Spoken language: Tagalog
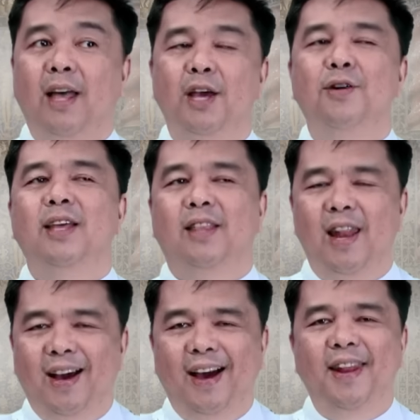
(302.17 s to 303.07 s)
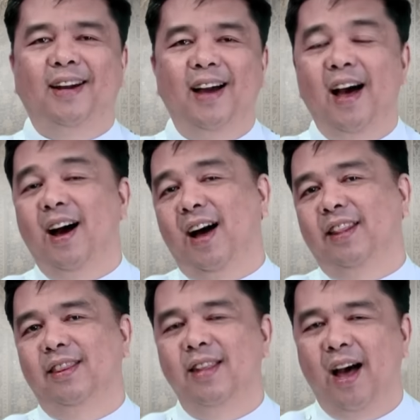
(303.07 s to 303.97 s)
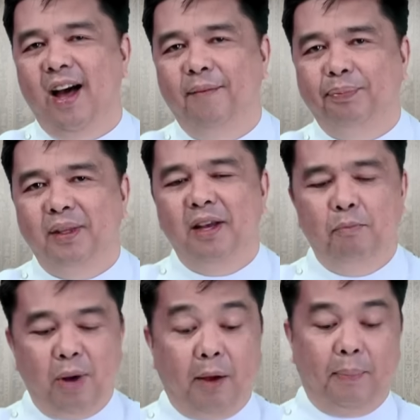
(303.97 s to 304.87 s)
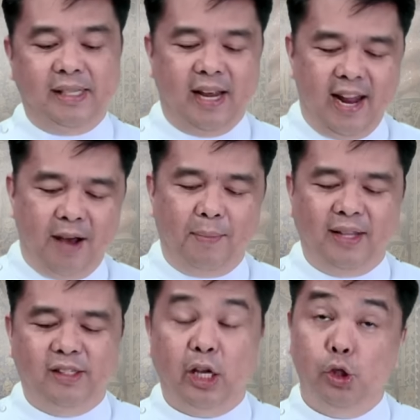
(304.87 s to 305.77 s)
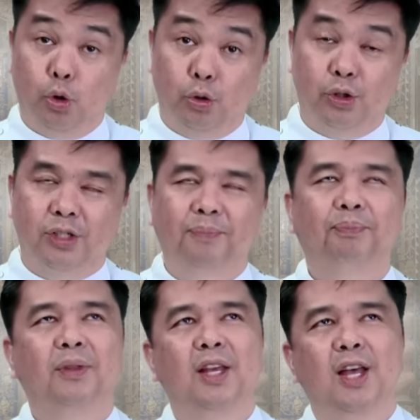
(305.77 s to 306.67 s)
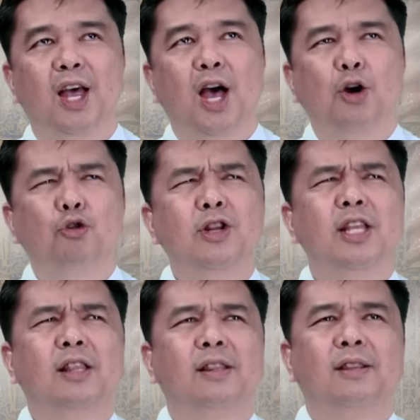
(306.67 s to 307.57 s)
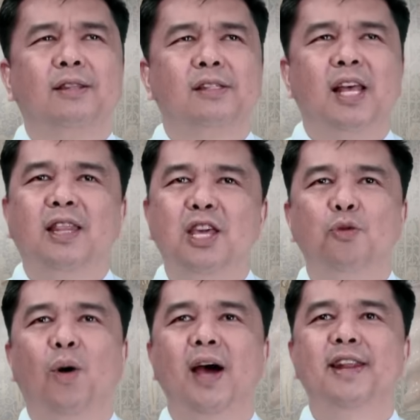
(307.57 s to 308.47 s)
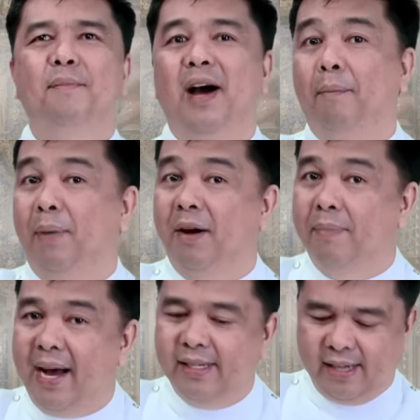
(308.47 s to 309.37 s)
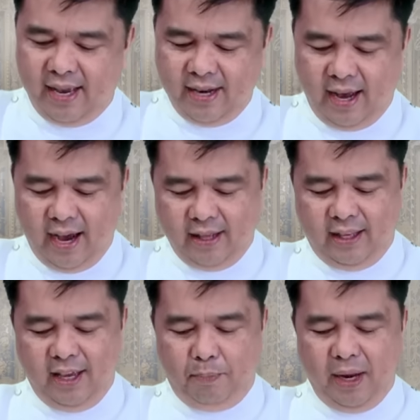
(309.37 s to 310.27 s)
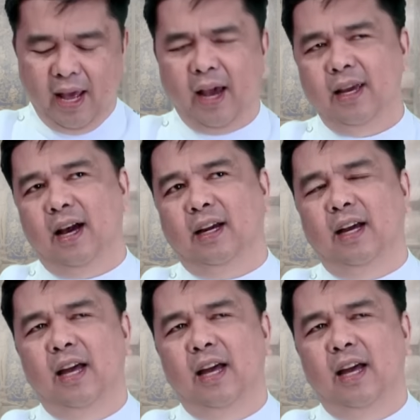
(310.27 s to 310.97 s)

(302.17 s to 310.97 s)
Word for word: tayo ay talaga naghahangad na magpasalamat sa Diyos. Ngunit sa diwa ng mga pagbasa na ating ipinahayag,